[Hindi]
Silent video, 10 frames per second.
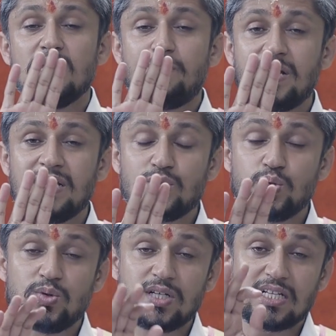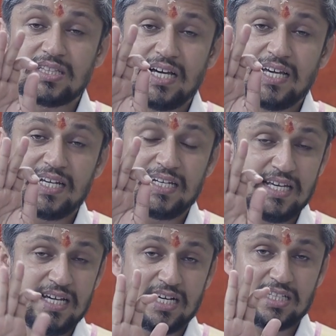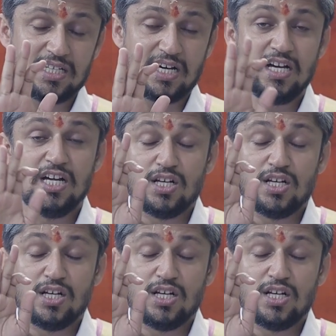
कि पन्ना सूट करता है या नहीं करता